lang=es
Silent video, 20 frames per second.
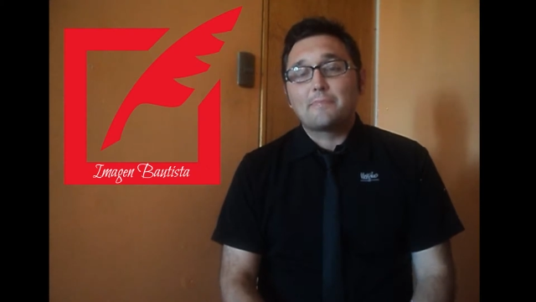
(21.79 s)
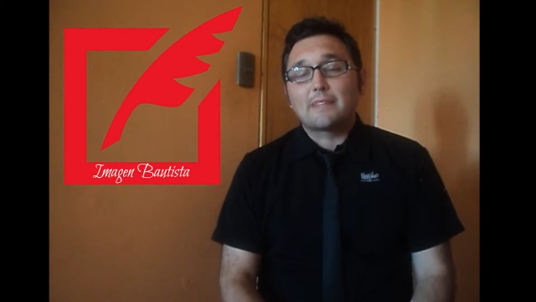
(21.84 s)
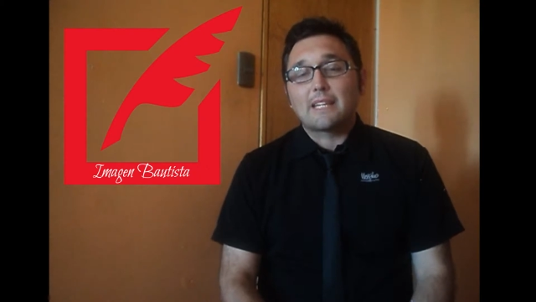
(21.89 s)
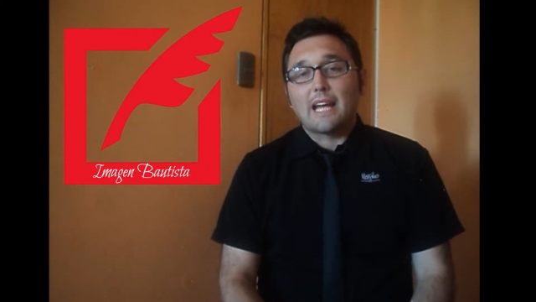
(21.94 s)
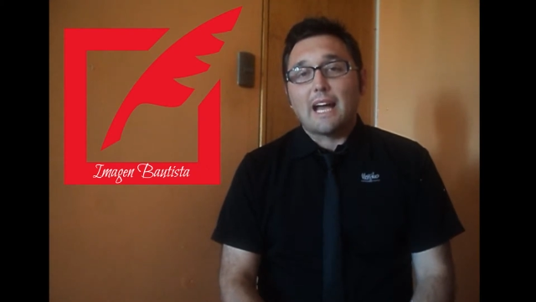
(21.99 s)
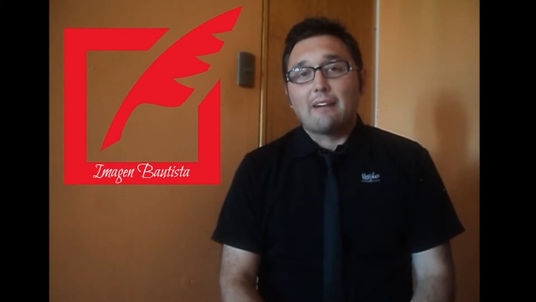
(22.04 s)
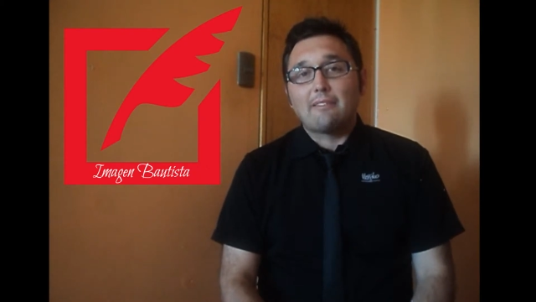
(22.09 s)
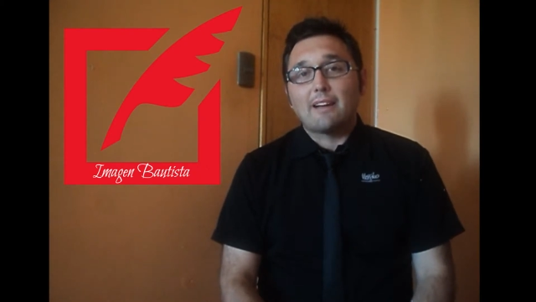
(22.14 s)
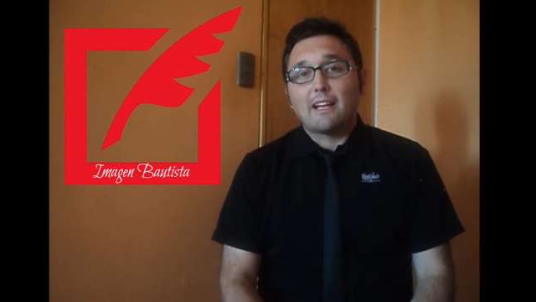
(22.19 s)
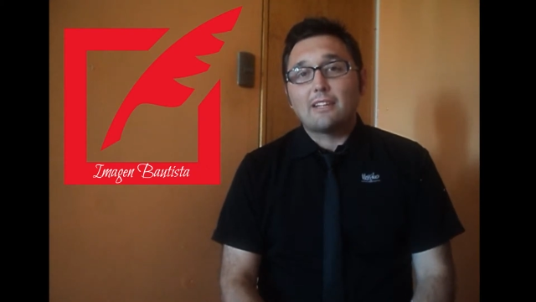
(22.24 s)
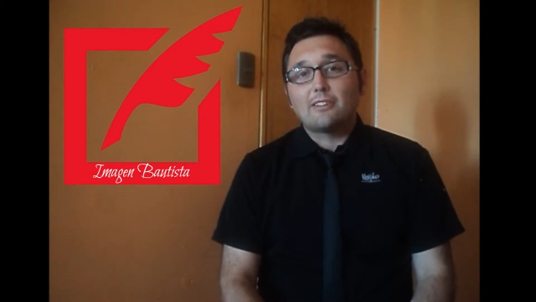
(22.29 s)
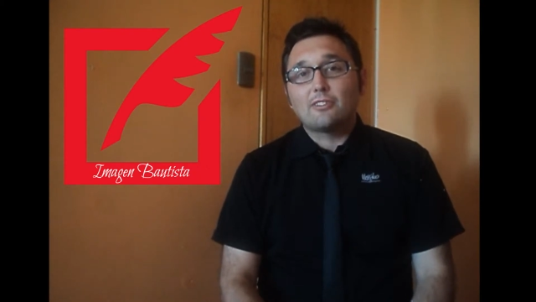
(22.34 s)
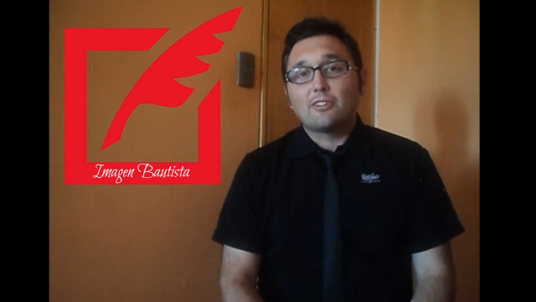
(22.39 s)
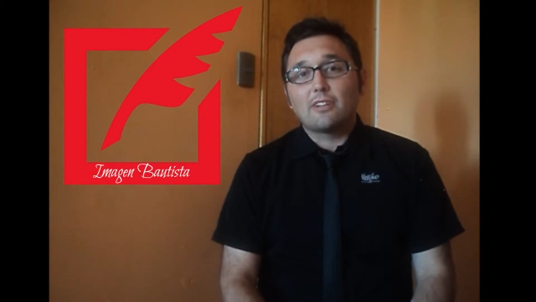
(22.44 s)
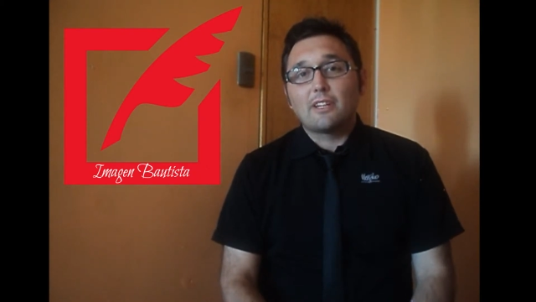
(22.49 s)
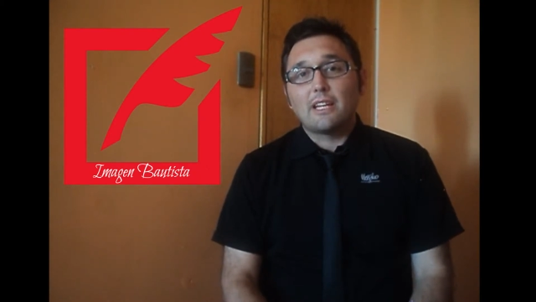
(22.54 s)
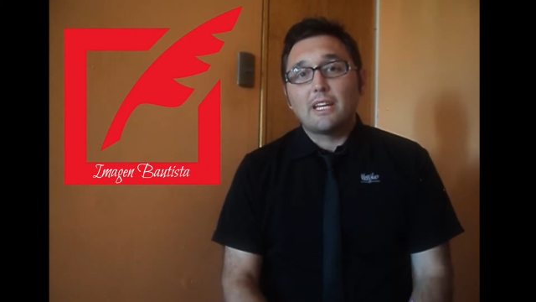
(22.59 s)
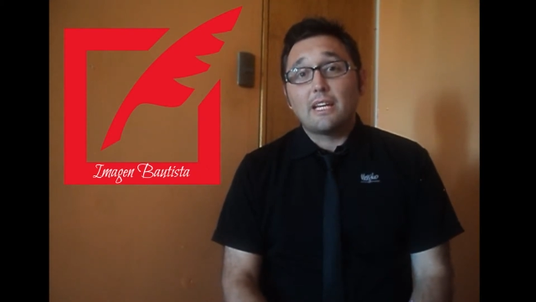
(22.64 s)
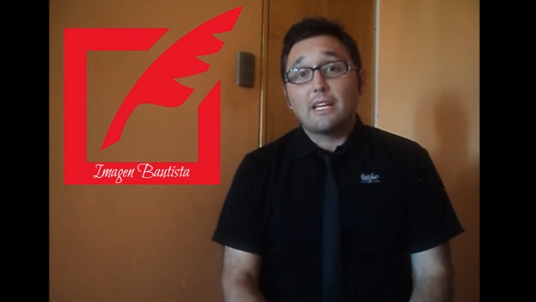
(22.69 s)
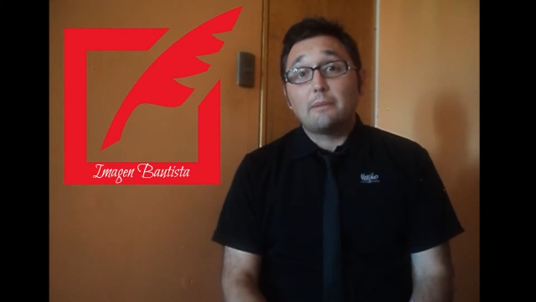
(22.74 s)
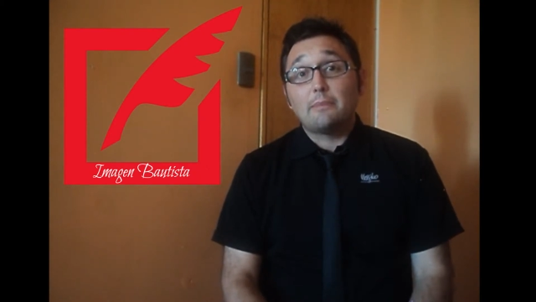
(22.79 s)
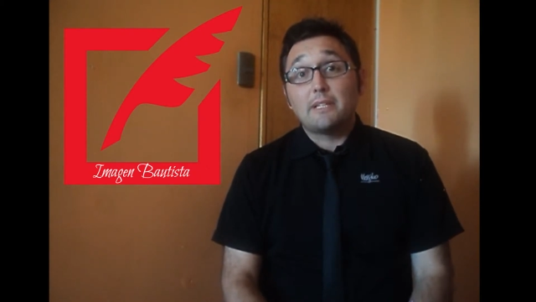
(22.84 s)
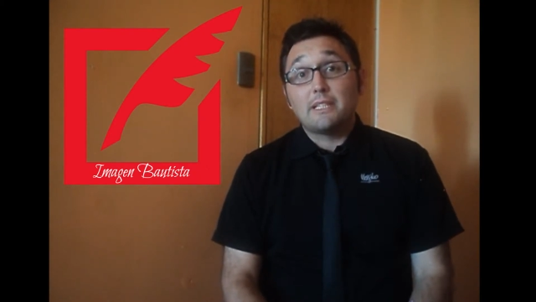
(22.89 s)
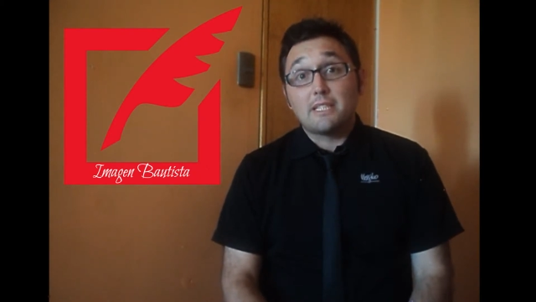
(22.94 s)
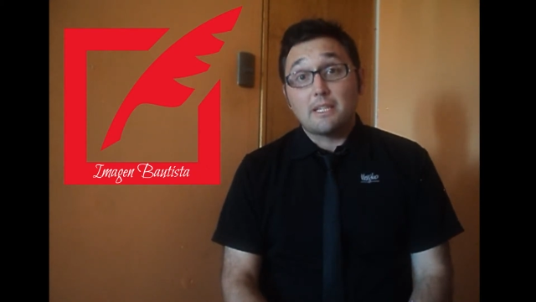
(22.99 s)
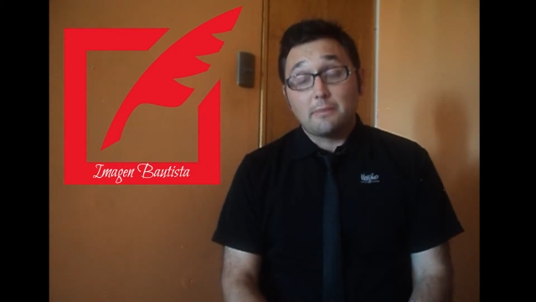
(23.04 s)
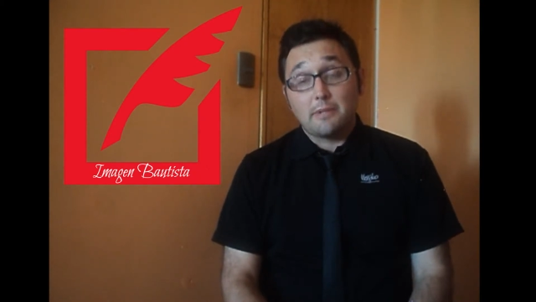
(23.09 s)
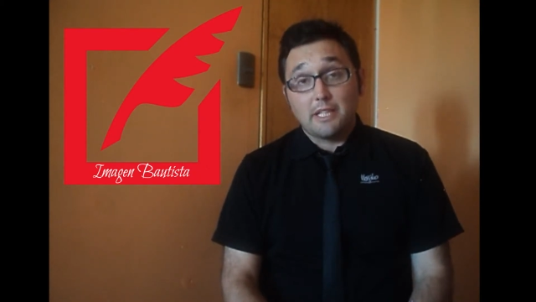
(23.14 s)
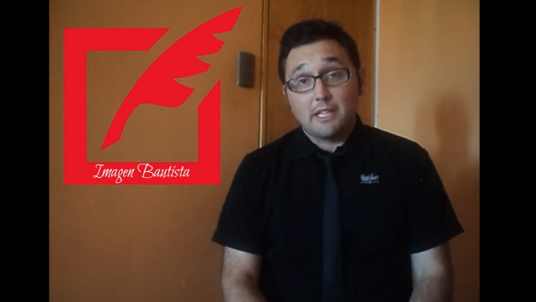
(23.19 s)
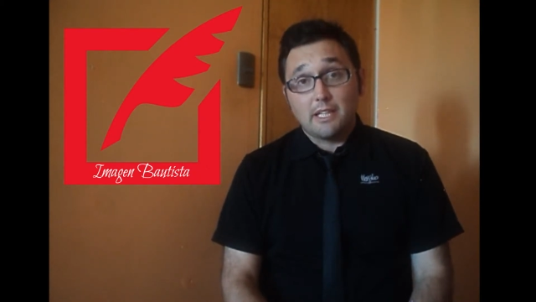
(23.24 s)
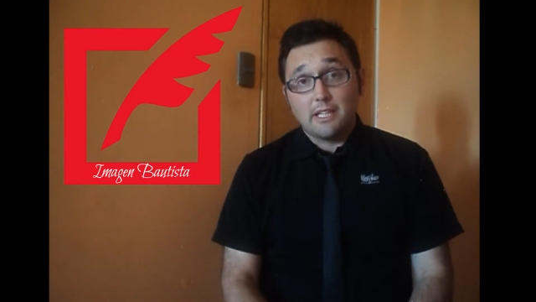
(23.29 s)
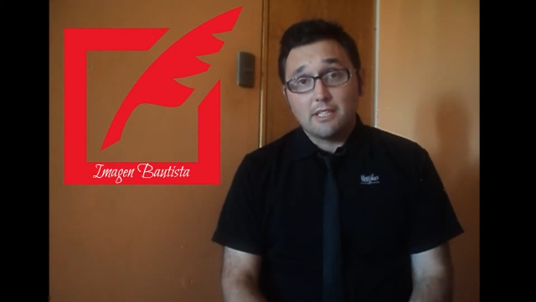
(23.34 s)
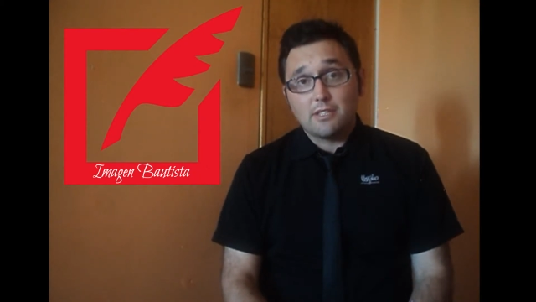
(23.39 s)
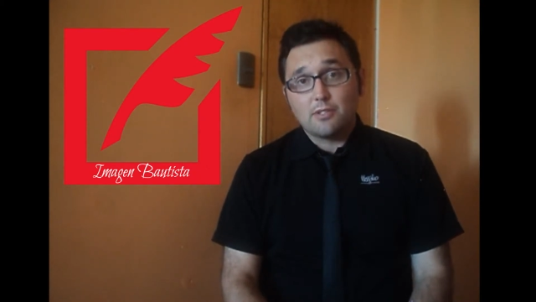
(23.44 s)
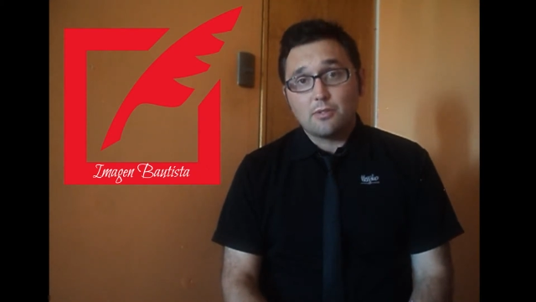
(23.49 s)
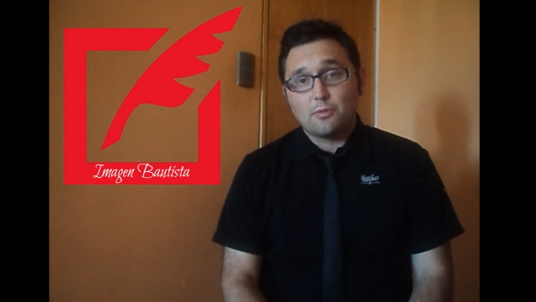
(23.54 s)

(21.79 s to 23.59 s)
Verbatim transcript: hablando de Benjamin Kitch,